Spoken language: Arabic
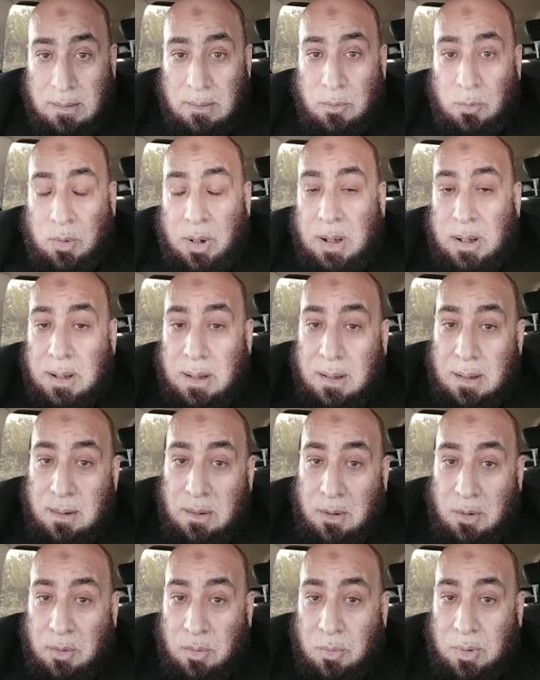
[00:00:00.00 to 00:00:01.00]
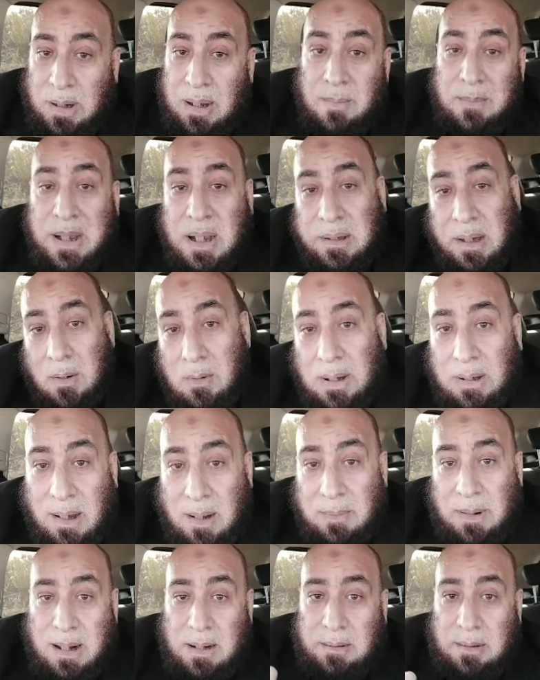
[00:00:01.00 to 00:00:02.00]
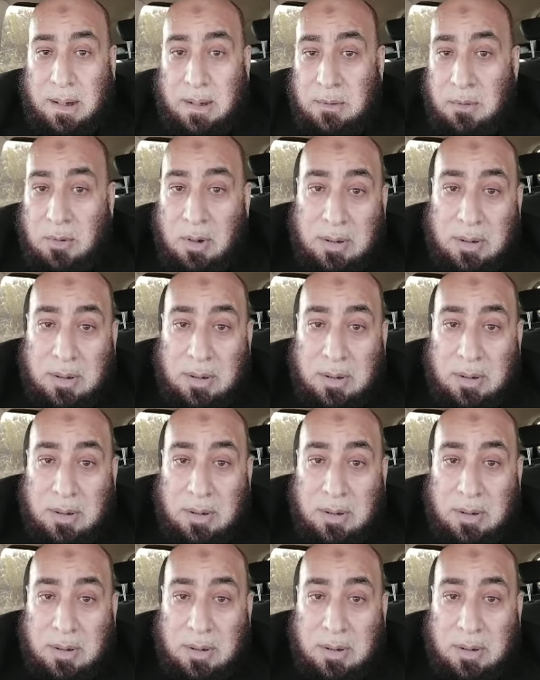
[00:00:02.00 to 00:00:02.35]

و ولم يتولى بعد لأنه